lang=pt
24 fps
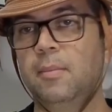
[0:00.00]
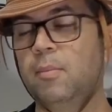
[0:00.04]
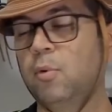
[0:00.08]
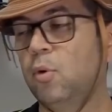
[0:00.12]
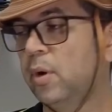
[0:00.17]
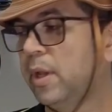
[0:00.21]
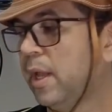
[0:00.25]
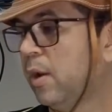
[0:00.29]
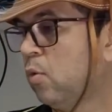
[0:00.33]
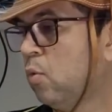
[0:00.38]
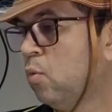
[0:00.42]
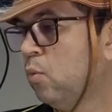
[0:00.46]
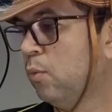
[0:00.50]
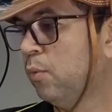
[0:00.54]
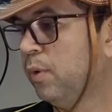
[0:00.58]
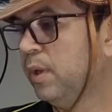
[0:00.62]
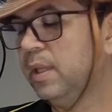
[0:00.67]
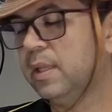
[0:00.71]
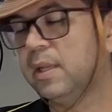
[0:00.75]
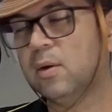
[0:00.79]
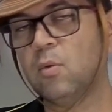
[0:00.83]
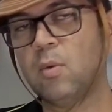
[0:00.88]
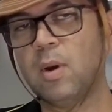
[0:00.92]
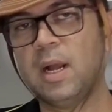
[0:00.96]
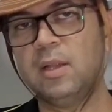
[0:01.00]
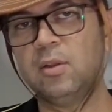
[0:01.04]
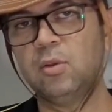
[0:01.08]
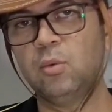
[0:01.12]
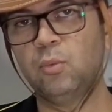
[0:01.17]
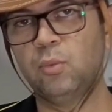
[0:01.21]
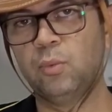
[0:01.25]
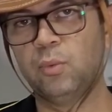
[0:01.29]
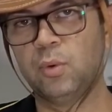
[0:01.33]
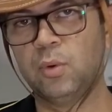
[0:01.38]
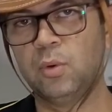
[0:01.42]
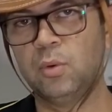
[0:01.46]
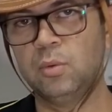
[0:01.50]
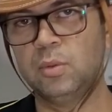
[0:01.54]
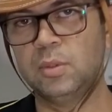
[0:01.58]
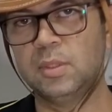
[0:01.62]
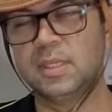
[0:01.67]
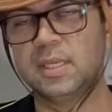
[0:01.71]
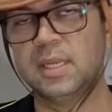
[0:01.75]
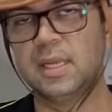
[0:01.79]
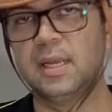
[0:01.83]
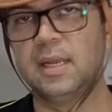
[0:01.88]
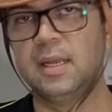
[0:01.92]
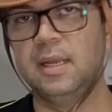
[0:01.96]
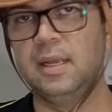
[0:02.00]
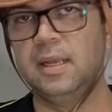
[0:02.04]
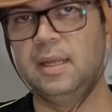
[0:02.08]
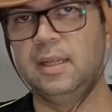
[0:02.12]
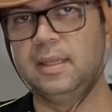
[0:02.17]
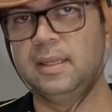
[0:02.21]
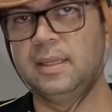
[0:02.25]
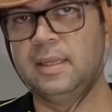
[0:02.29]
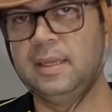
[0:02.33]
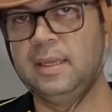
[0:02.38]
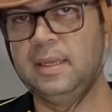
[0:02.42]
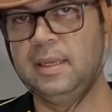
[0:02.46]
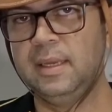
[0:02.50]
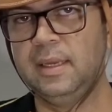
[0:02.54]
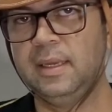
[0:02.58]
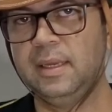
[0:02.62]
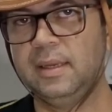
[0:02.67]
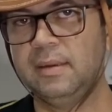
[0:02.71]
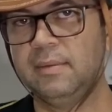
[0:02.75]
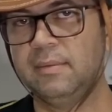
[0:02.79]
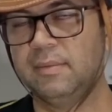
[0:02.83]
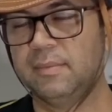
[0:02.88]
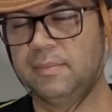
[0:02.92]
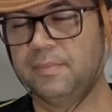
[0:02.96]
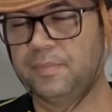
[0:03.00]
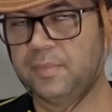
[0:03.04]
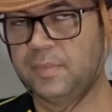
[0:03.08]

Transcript: porque com 24 volts de